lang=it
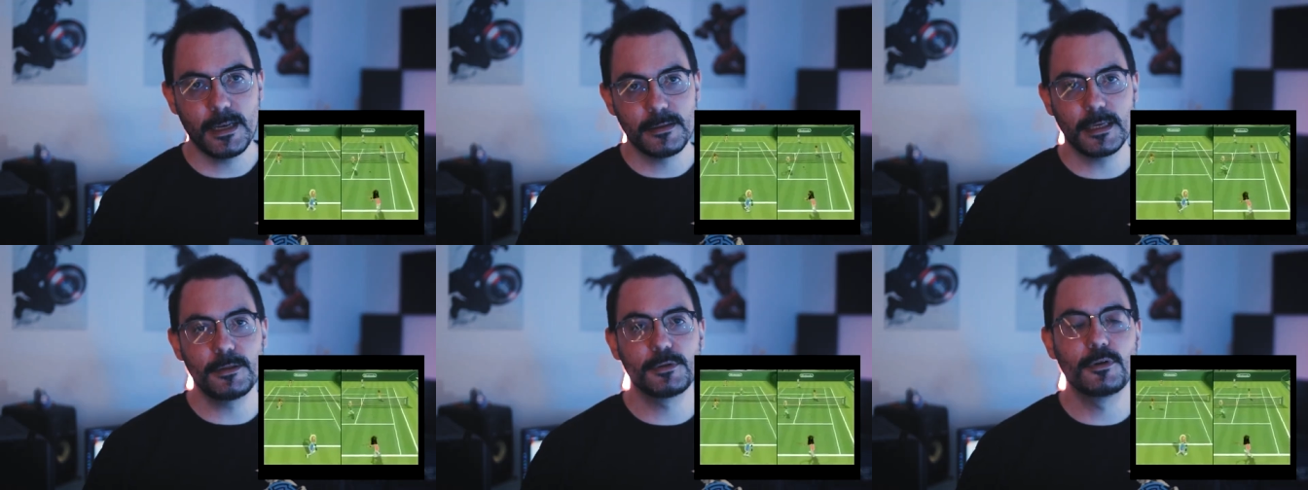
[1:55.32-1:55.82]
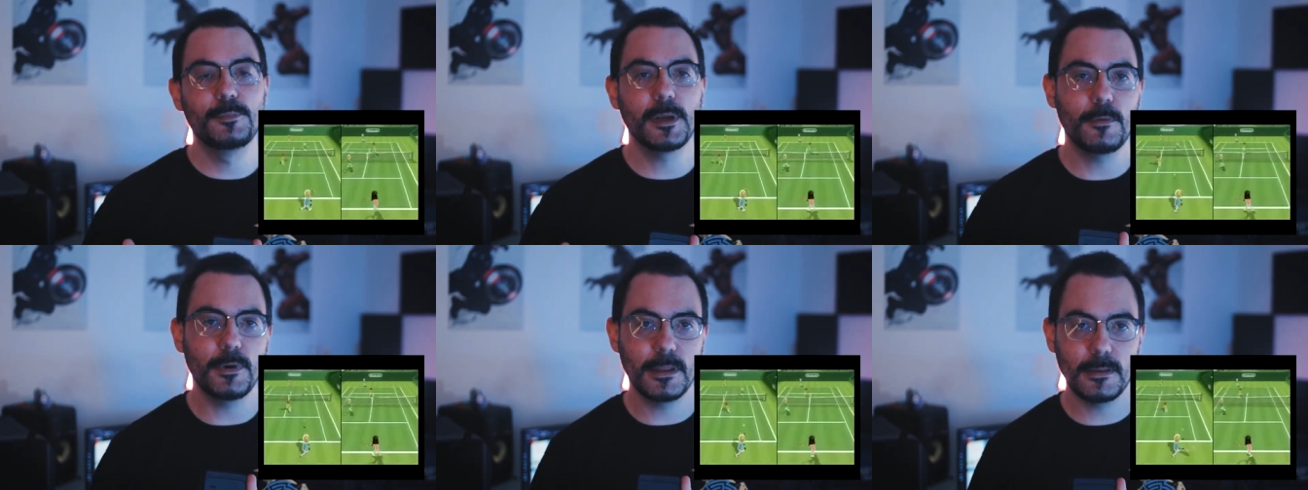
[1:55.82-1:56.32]
e Nintendo
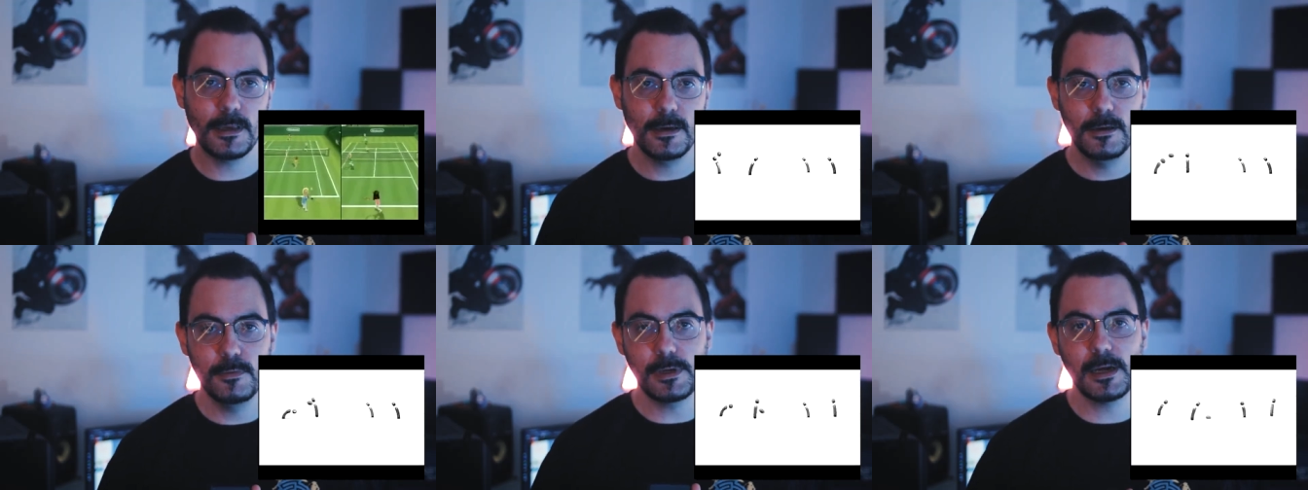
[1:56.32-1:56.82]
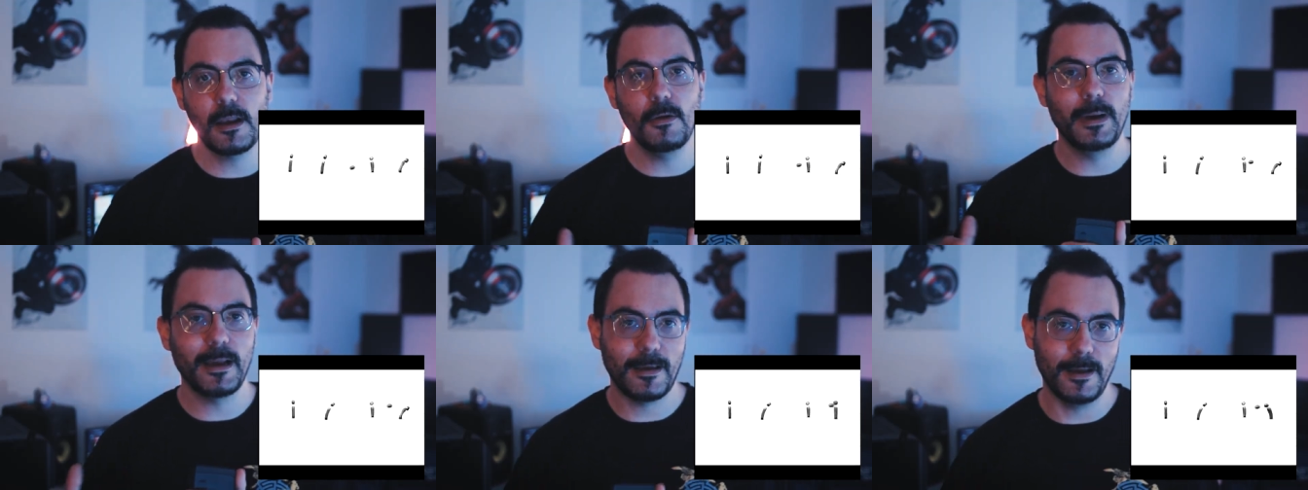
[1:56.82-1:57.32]
scoprì quindi un
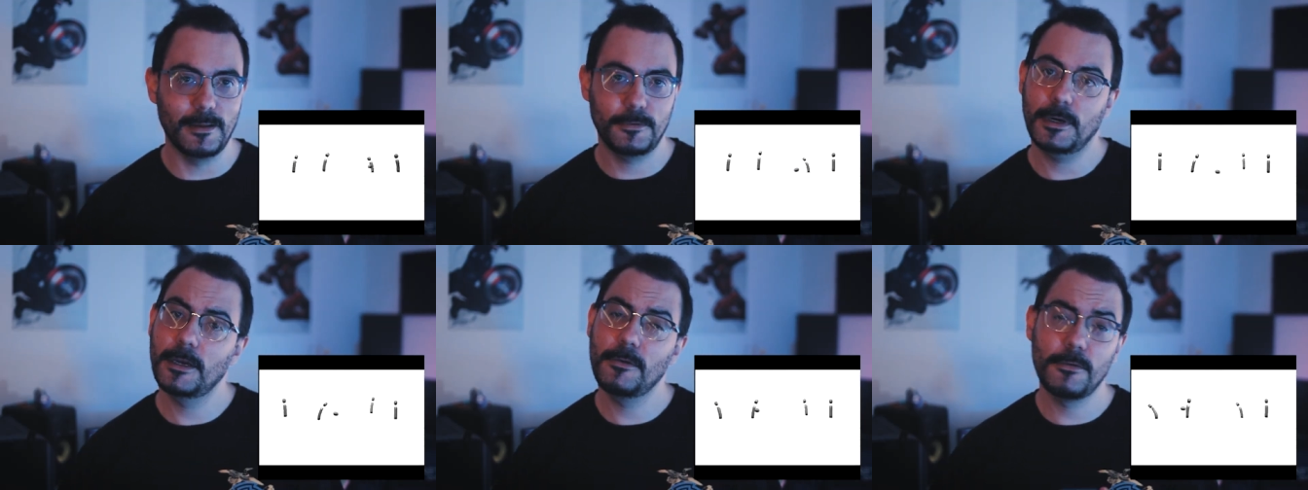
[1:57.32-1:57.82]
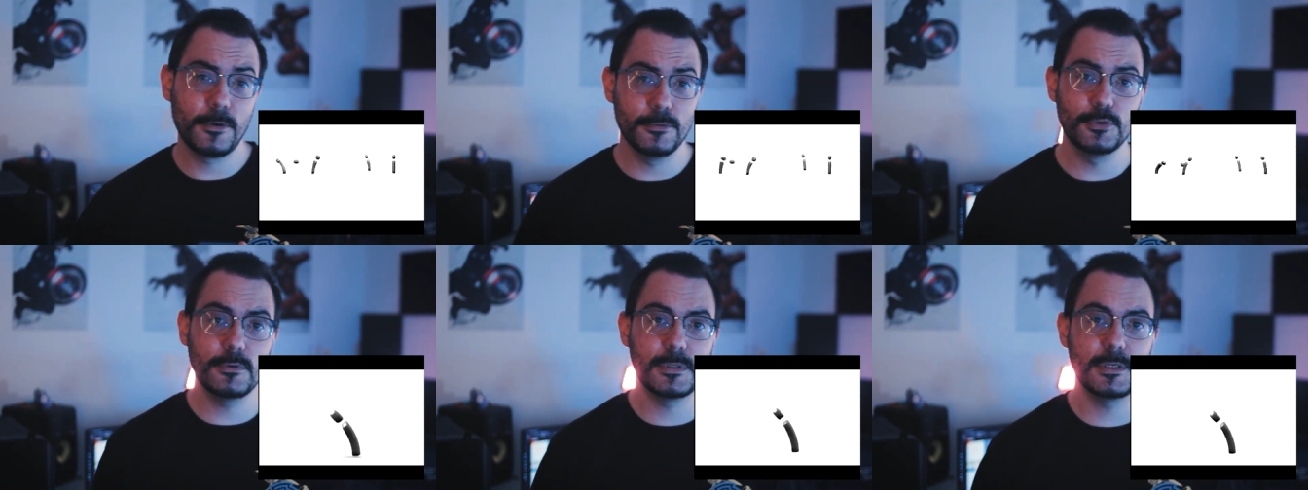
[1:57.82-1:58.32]
anello mancante, un anello di
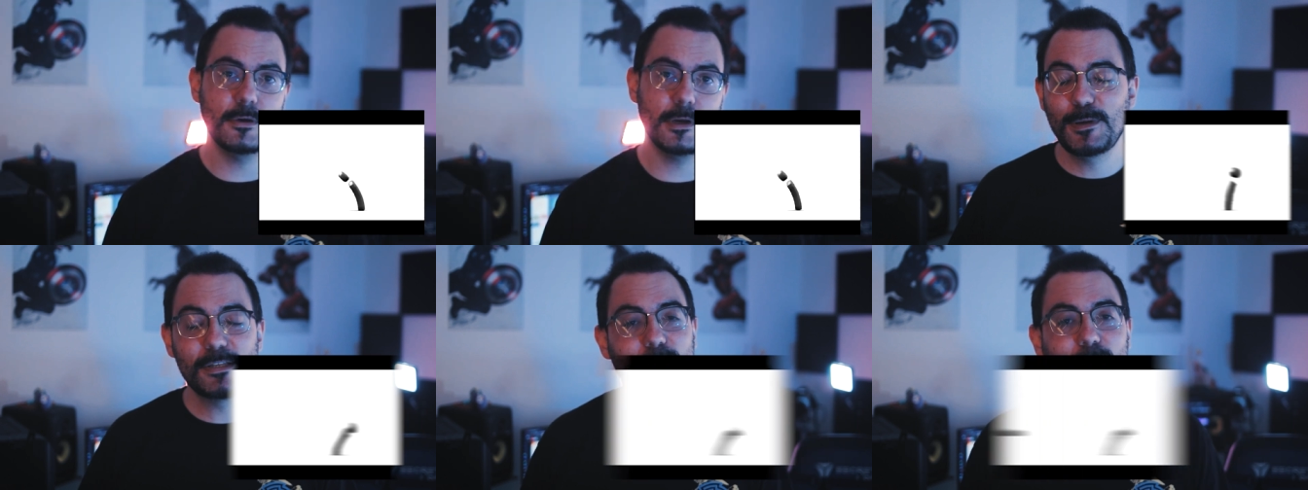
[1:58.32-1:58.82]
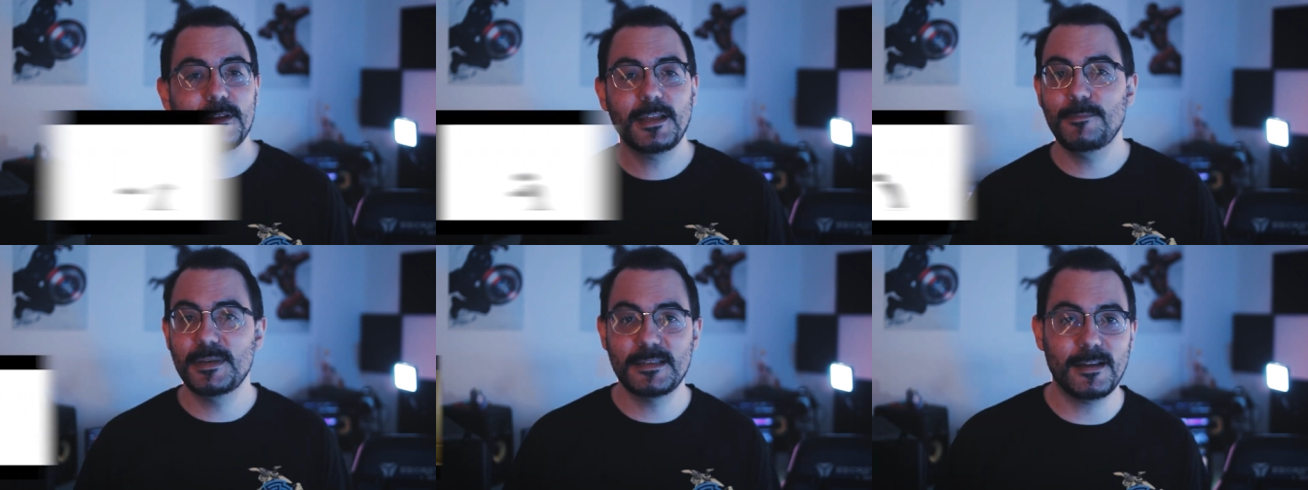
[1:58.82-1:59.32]
congiunzione spesso e
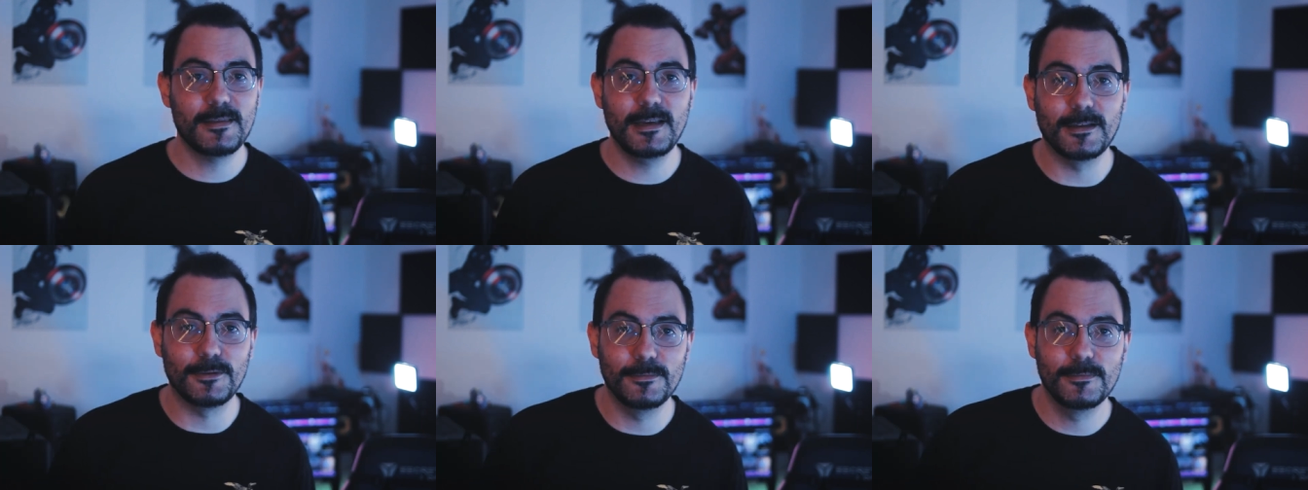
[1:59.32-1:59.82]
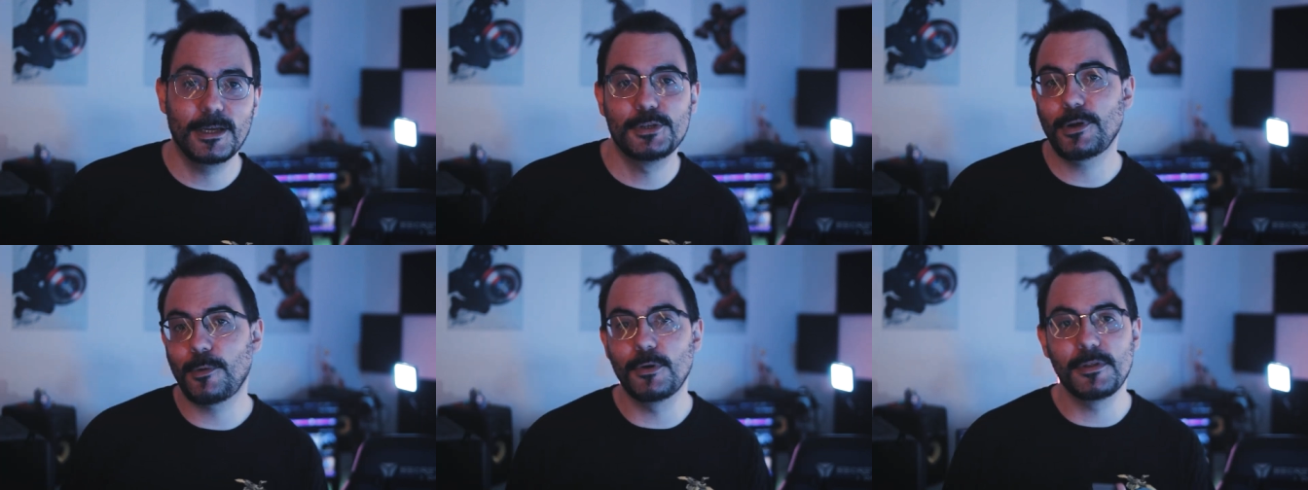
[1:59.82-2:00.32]
volentieri bistrattato, e cioè